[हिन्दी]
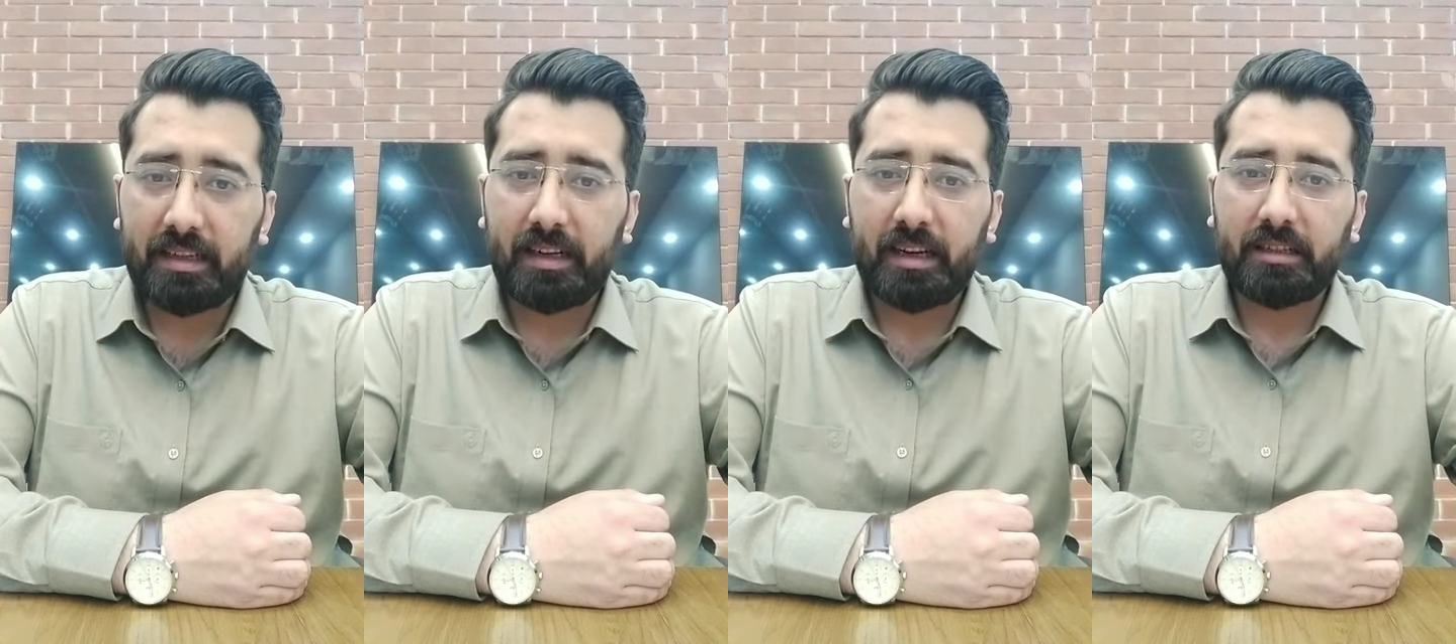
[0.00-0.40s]

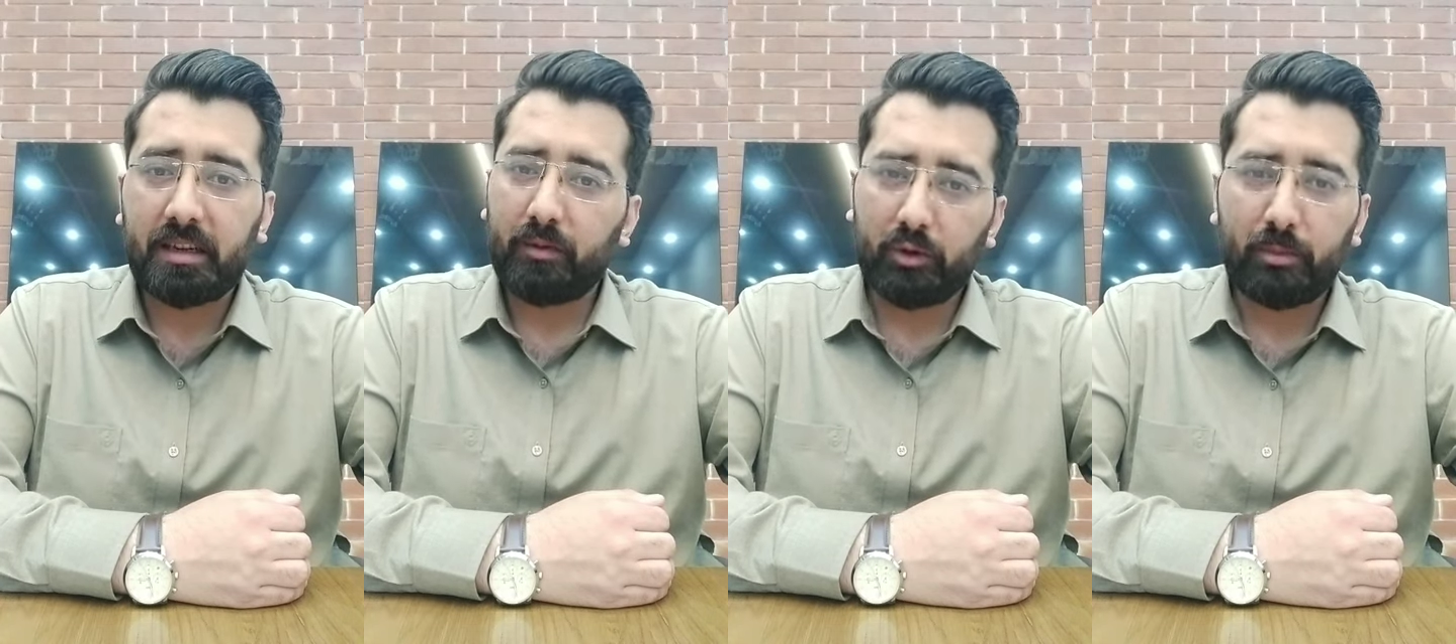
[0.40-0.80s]
सेंटेंस
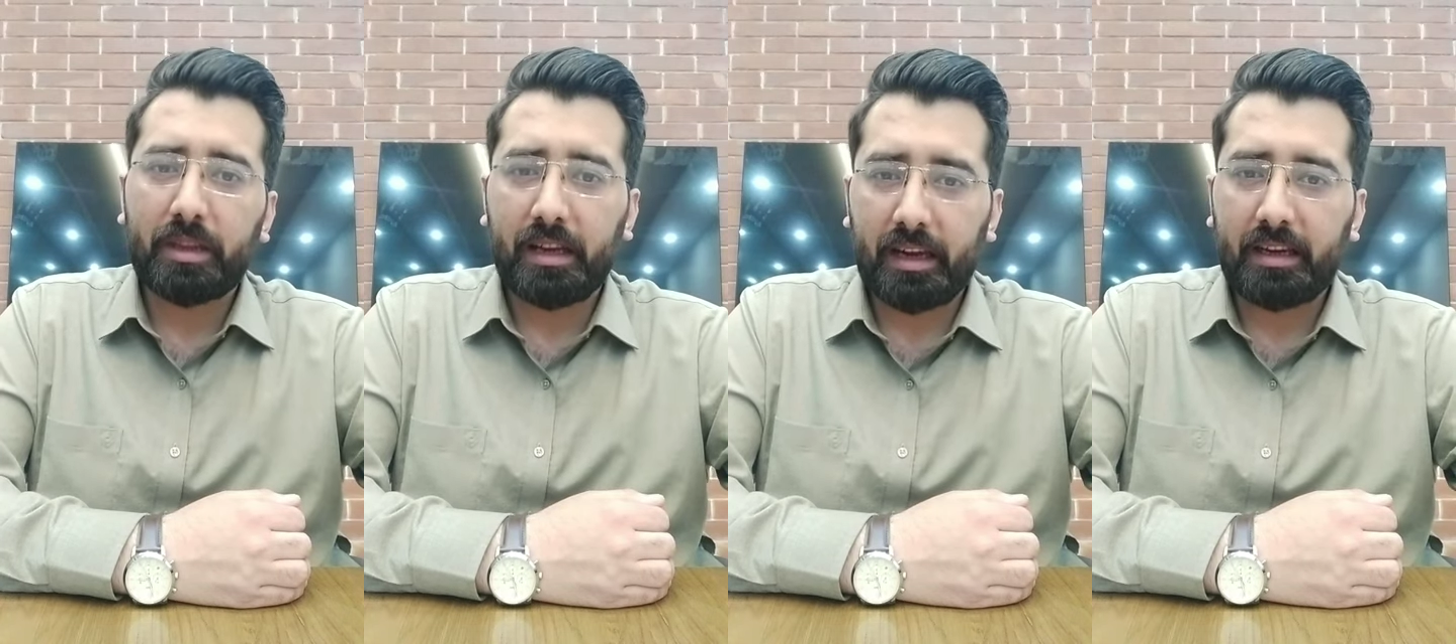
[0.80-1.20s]
का वो तो
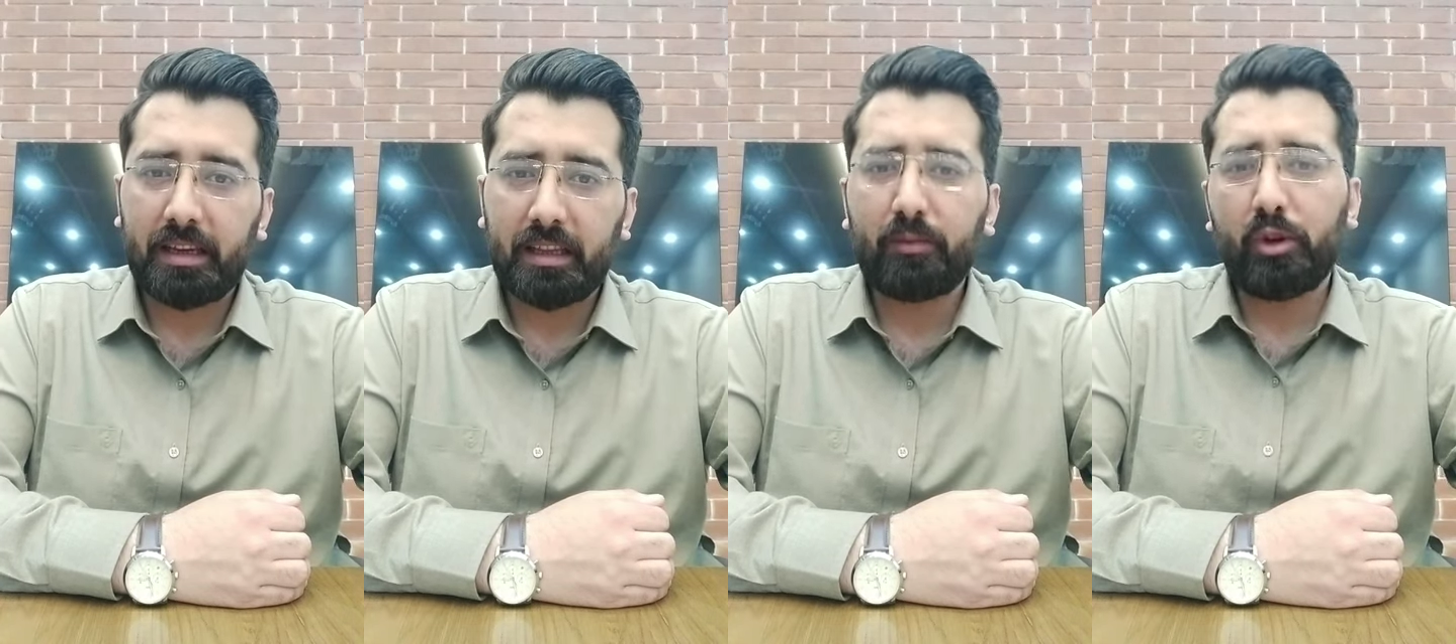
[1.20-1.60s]
पता लग ही
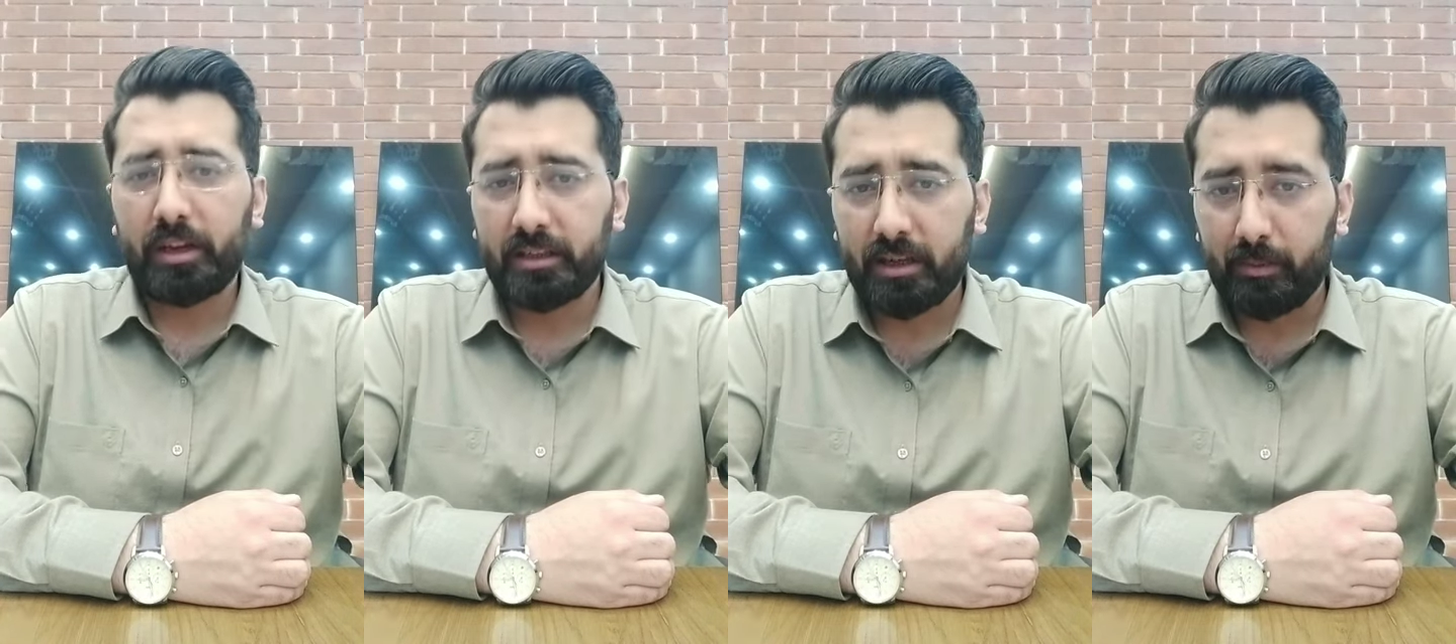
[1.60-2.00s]
जाता है वो
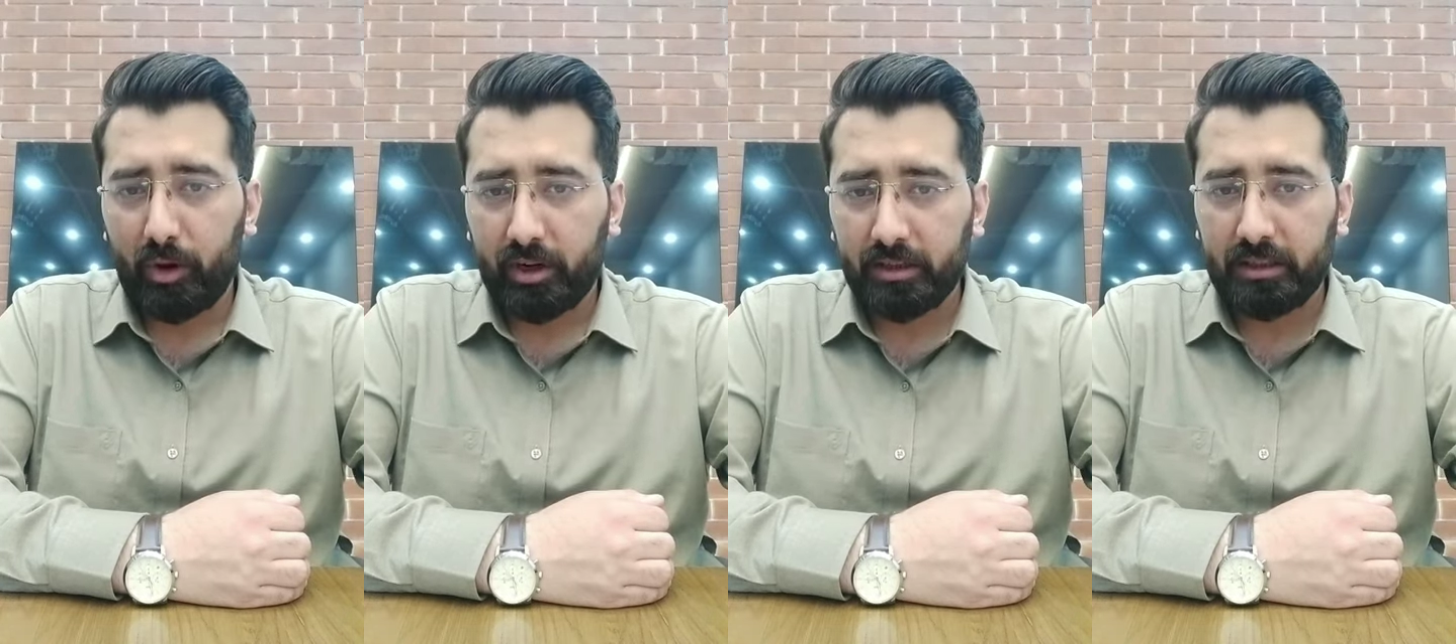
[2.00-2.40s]
लीस्ट
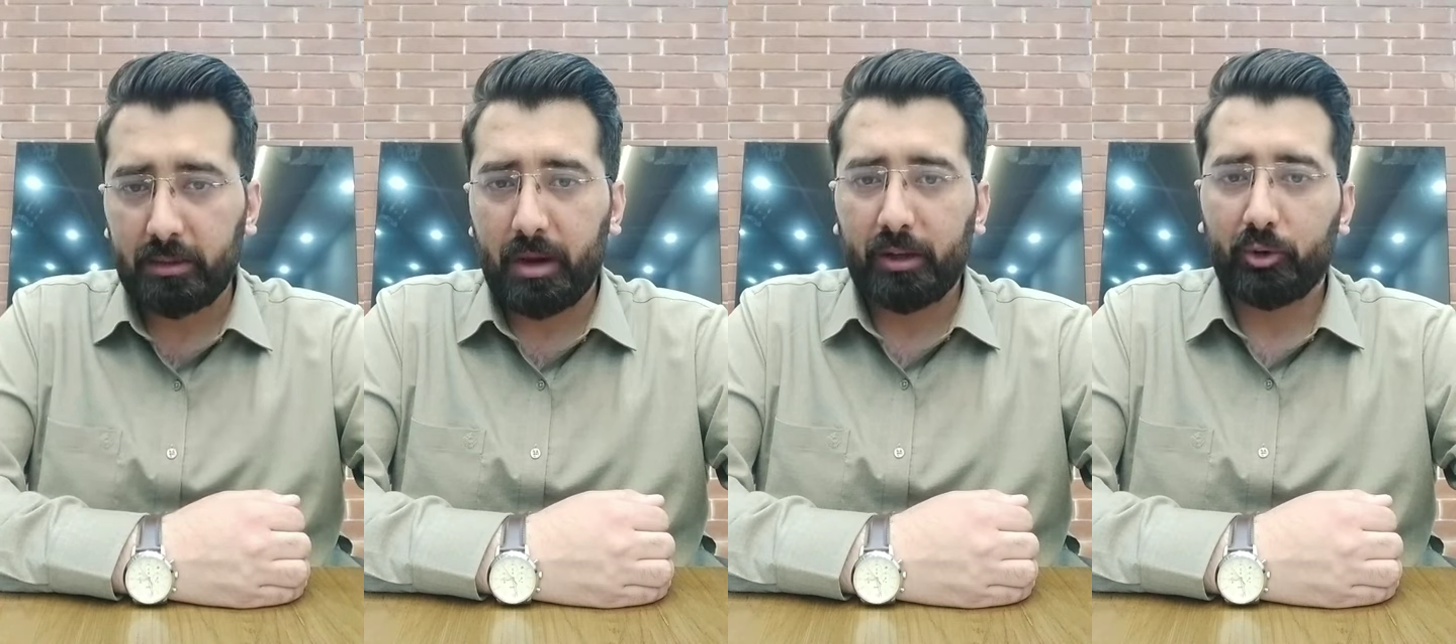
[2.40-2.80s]
इंपॉर्टेंस
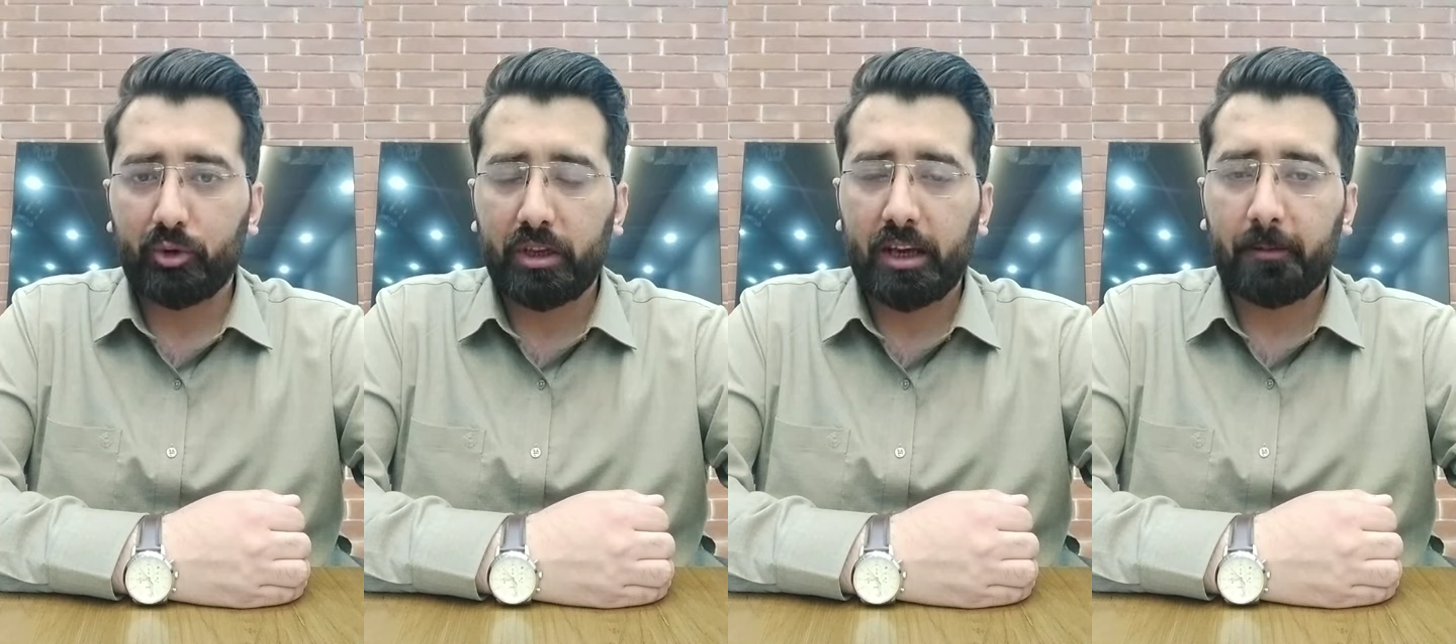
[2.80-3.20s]
की बात
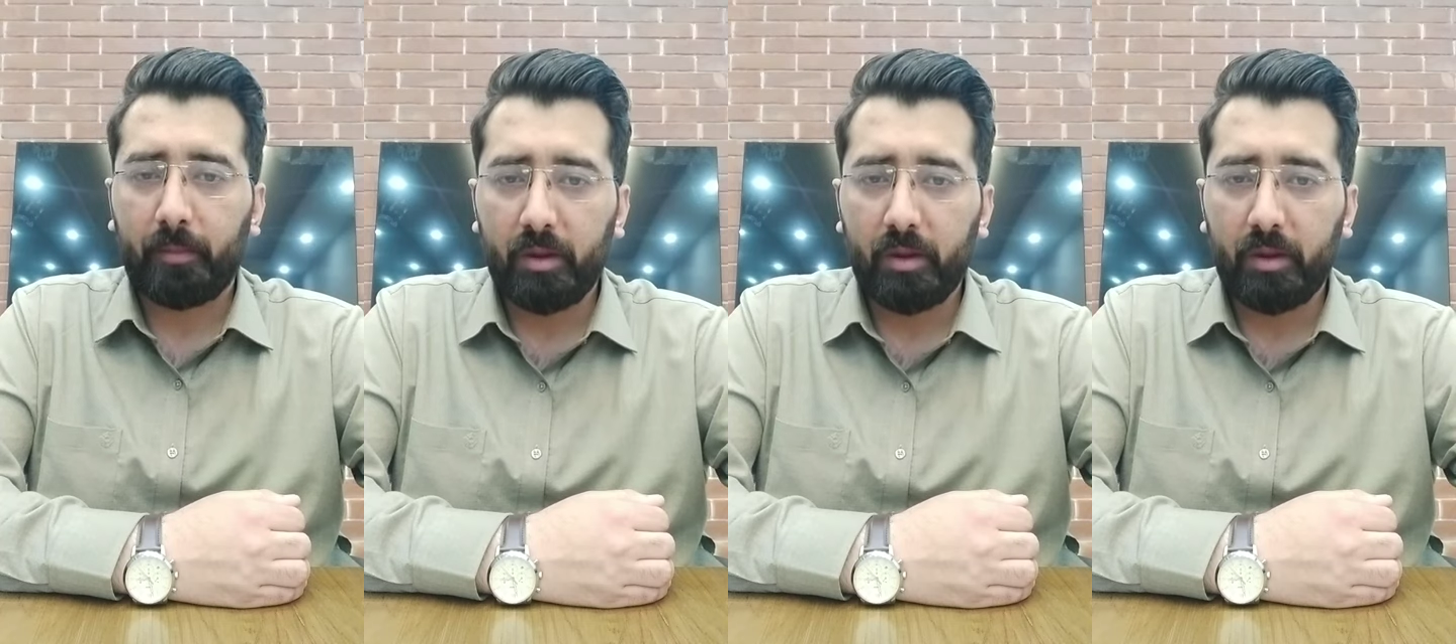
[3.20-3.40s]
होती है